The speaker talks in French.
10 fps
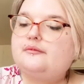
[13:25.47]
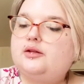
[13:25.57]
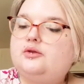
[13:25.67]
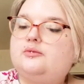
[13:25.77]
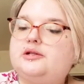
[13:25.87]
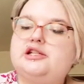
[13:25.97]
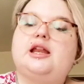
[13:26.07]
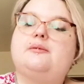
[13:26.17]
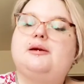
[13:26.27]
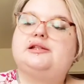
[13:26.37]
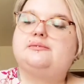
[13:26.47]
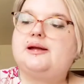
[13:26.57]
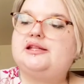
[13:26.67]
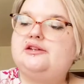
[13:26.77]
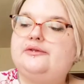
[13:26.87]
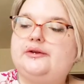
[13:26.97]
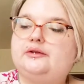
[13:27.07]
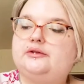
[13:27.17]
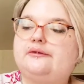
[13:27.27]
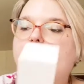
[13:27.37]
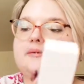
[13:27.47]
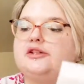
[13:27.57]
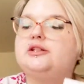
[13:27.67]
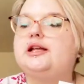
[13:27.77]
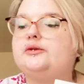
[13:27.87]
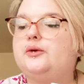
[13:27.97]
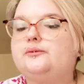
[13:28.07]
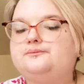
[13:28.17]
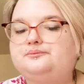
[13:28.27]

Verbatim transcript: Donc moi j'ai la base matifiante en fait parce qu'il y en a deux.